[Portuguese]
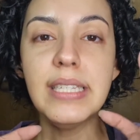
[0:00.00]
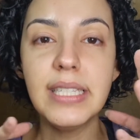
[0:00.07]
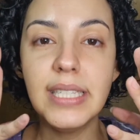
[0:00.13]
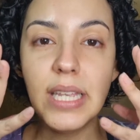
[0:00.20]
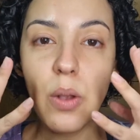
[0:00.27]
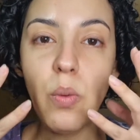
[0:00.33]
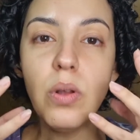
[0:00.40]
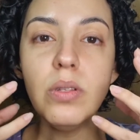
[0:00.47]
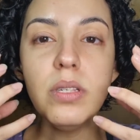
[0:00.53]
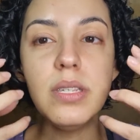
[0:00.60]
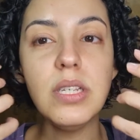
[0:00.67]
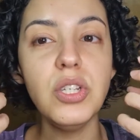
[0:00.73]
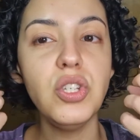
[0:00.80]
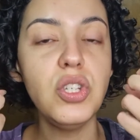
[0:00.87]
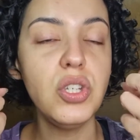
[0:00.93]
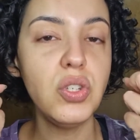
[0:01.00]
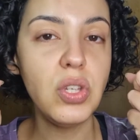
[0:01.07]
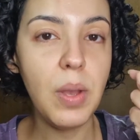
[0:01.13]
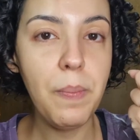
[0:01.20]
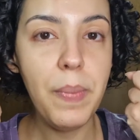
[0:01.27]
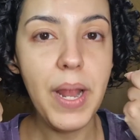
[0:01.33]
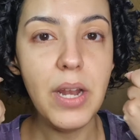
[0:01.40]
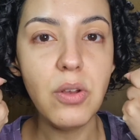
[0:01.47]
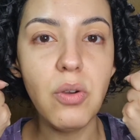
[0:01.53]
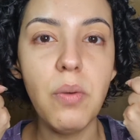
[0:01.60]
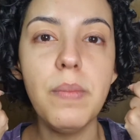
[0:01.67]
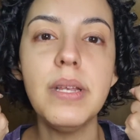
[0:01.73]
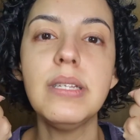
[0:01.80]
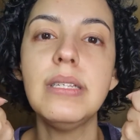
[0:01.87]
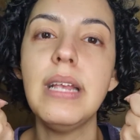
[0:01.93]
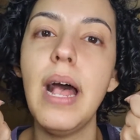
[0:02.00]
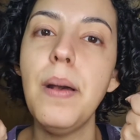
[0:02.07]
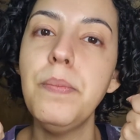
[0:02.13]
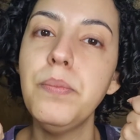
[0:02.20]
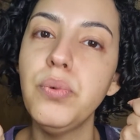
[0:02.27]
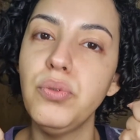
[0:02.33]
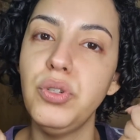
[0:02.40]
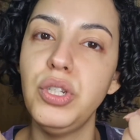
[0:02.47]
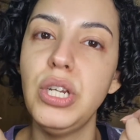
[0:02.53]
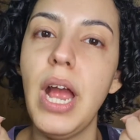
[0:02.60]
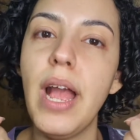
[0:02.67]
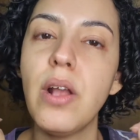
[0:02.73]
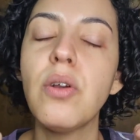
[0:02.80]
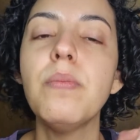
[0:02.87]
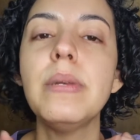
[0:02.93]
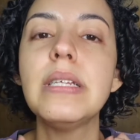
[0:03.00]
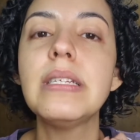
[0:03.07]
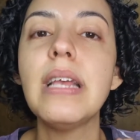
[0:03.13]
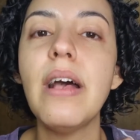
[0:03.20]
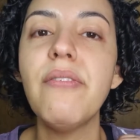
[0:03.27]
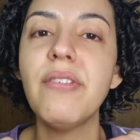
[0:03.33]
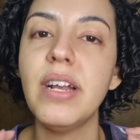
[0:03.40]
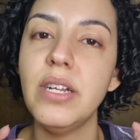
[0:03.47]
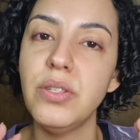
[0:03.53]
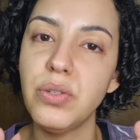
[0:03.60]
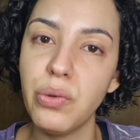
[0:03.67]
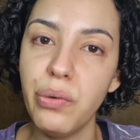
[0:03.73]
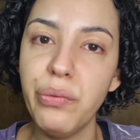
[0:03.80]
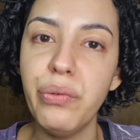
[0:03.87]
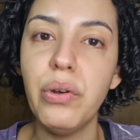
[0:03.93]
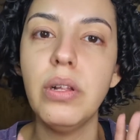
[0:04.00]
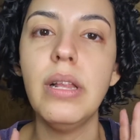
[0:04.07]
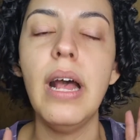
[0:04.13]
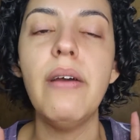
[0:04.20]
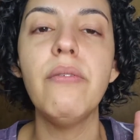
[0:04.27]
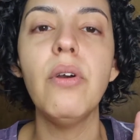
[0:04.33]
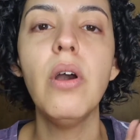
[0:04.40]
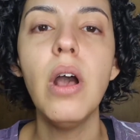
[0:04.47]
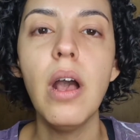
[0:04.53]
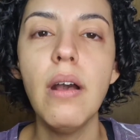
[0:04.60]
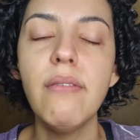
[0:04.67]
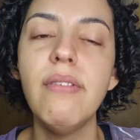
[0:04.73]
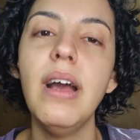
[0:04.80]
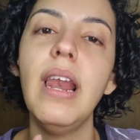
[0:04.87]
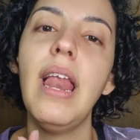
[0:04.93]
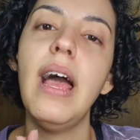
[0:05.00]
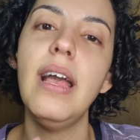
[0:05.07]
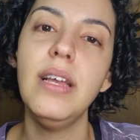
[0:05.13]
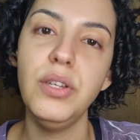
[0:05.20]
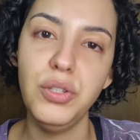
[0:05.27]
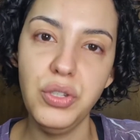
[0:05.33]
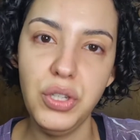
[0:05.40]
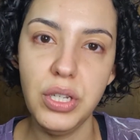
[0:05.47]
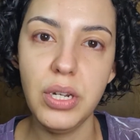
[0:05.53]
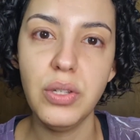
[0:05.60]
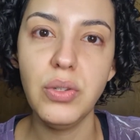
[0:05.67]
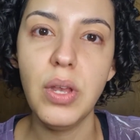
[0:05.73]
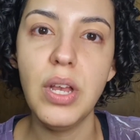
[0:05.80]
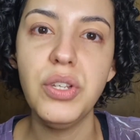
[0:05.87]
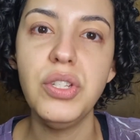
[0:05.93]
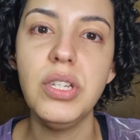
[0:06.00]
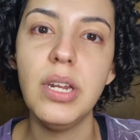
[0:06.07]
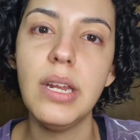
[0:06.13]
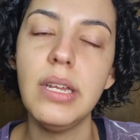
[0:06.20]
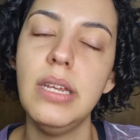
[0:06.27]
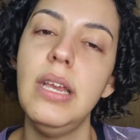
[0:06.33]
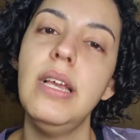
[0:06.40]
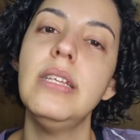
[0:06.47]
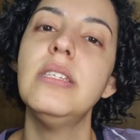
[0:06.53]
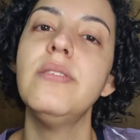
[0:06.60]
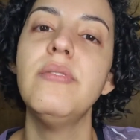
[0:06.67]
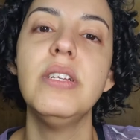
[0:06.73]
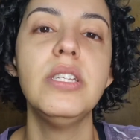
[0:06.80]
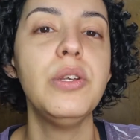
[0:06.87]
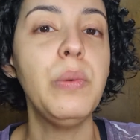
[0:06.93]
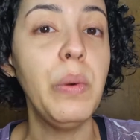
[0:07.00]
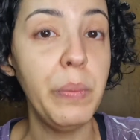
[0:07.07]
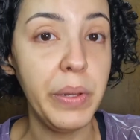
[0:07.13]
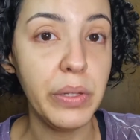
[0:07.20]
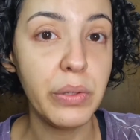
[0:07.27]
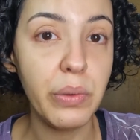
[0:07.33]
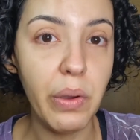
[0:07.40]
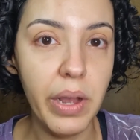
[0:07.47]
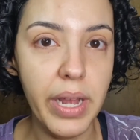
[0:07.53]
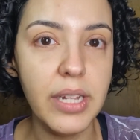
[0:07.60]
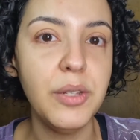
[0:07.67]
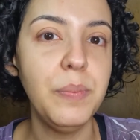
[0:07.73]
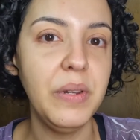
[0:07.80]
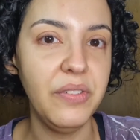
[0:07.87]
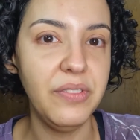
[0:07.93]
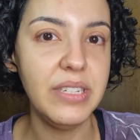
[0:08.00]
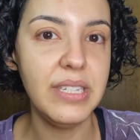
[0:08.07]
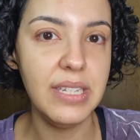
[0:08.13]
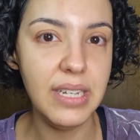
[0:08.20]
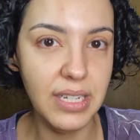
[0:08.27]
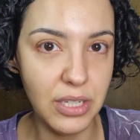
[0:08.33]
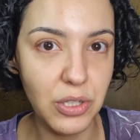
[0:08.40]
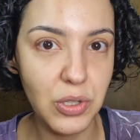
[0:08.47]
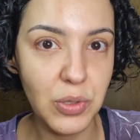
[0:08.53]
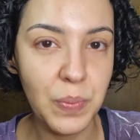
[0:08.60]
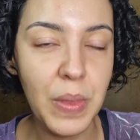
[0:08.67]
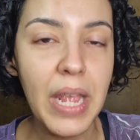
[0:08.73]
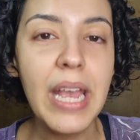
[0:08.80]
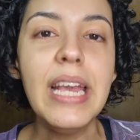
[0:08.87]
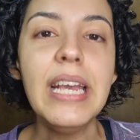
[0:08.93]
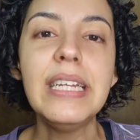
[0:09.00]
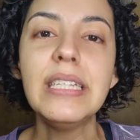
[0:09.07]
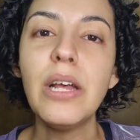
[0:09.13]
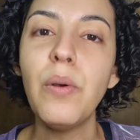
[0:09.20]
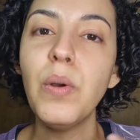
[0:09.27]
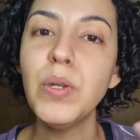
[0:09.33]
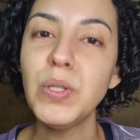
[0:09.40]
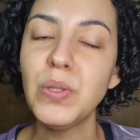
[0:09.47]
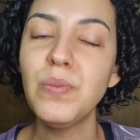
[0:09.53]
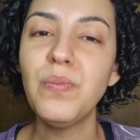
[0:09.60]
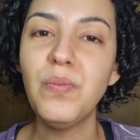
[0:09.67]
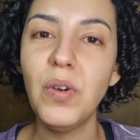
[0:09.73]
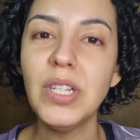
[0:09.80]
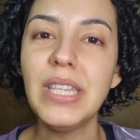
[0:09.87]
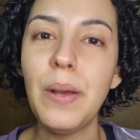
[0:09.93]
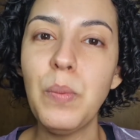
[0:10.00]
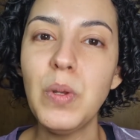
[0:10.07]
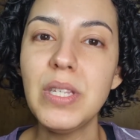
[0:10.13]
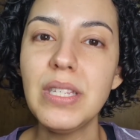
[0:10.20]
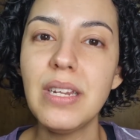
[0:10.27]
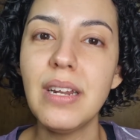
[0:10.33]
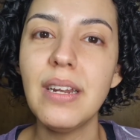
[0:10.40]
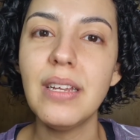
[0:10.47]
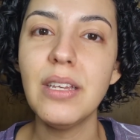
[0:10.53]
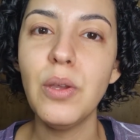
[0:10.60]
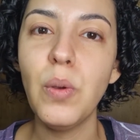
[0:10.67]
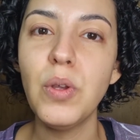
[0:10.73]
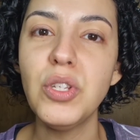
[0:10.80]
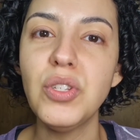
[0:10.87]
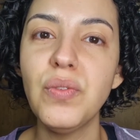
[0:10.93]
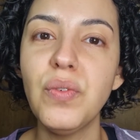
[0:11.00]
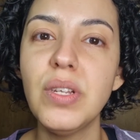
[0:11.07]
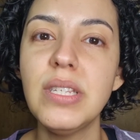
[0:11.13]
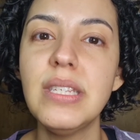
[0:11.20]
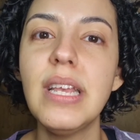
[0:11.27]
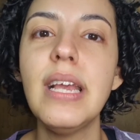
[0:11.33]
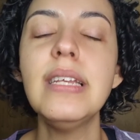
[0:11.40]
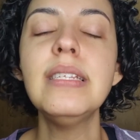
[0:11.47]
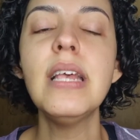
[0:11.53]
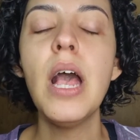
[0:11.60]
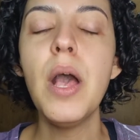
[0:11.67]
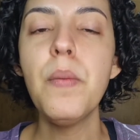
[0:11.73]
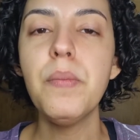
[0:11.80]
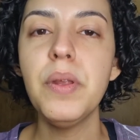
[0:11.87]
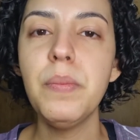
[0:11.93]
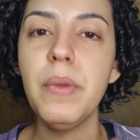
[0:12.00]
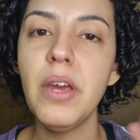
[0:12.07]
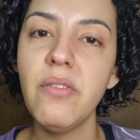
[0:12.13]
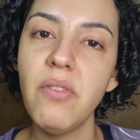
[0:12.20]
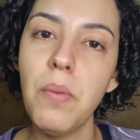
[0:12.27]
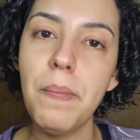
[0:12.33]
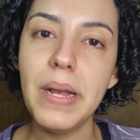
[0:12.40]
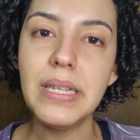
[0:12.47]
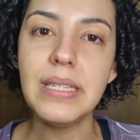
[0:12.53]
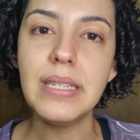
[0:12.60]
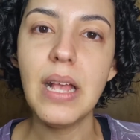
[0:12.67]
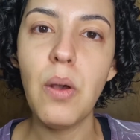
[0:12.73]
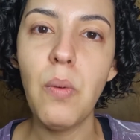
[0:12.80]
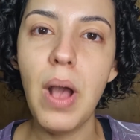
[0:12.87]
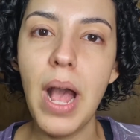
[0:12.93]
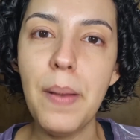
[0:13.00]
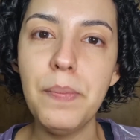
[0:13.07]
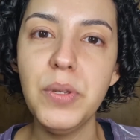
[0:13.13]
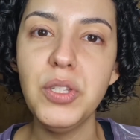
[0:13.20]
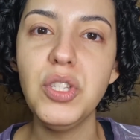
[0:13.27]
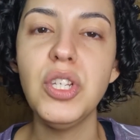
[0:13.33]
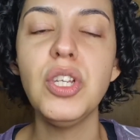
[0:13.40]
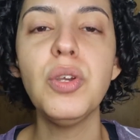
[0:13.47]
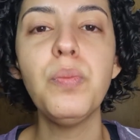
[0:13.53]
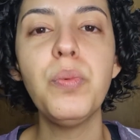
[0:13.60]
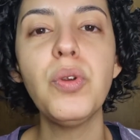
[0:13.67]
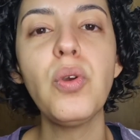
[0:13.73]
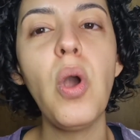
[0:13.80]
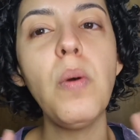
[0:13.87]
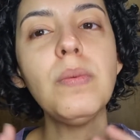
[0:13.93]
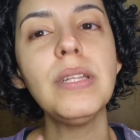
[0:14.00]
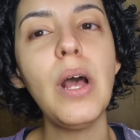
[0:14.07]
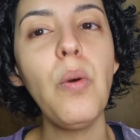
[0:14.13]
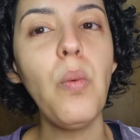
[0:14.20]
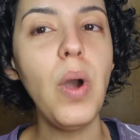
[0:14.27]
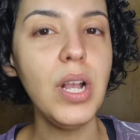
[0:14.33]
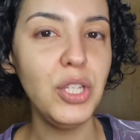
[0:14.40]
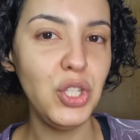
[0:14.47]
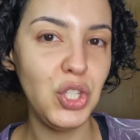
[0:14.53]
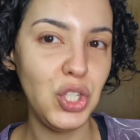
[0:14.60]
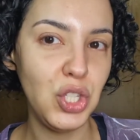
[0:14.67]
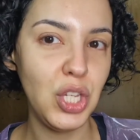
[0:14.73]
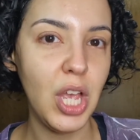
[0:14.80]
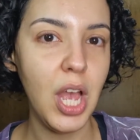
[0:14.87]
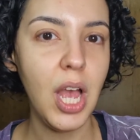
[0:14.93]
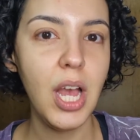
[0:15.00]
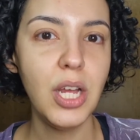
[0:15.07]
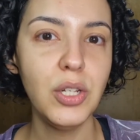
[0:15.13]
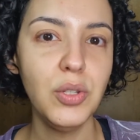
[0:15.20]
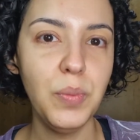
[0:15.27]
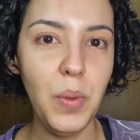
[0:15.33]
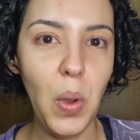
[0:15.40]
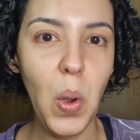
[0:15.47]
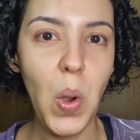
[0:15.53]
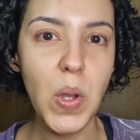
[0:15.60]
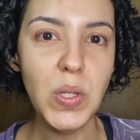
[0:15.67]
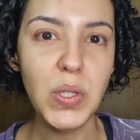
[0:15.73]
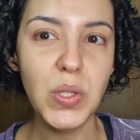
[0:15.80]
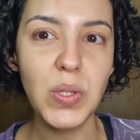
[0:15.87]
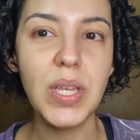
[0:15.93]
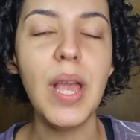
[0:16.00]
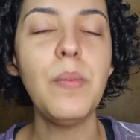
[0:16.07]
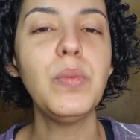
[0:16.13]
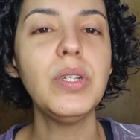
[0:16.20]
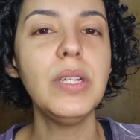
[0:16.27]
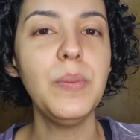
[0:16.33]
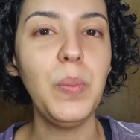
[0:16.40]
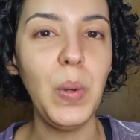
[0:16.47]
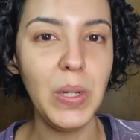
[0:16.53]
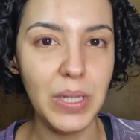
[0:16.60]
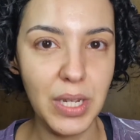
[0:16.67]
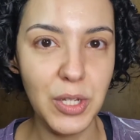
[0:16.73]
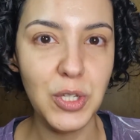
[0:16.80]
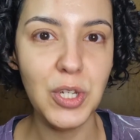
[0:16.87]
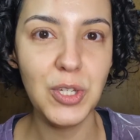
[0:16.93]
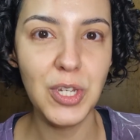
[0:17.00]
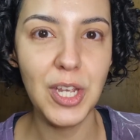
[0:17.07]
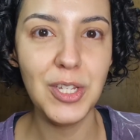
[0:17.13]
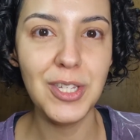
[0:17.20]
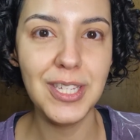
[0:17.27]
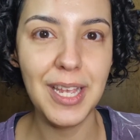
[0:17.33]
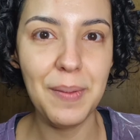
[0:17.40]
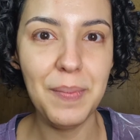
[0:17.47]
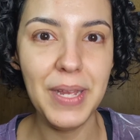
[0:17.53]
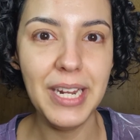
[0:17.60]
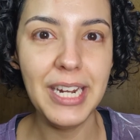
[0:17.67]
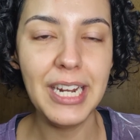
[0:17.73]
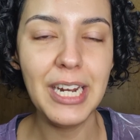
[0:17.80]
Você, quando sentir sua pele começar a puxar e começar a ficar desconfortável, vai lá e tira sua argila, que esse vai ser o momento correto para fazer isso. Então, eu vou estar tá mostrando aqui hoje vocês. Primeiro, vamos passar um rapidinho por como tá o antes do meu rosto, que é muito importante a gente saber, né,